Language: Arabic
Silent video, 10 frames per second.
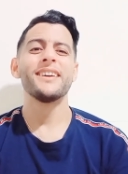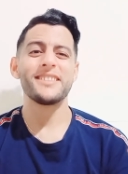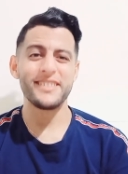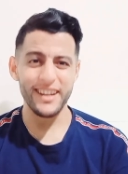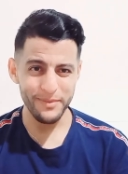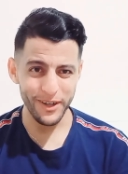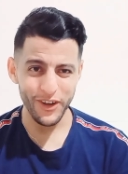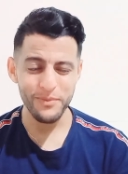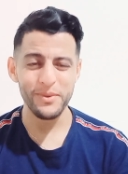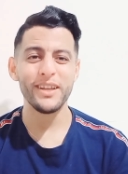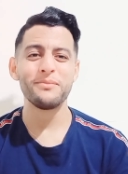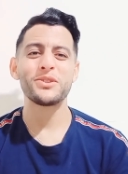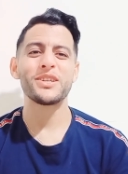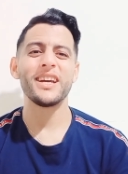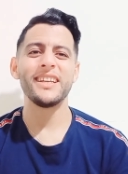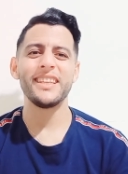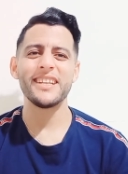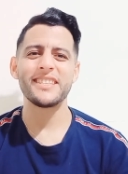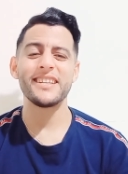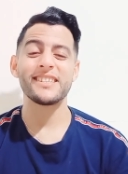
السلام عليكم بعد المشاهدين الاعزاء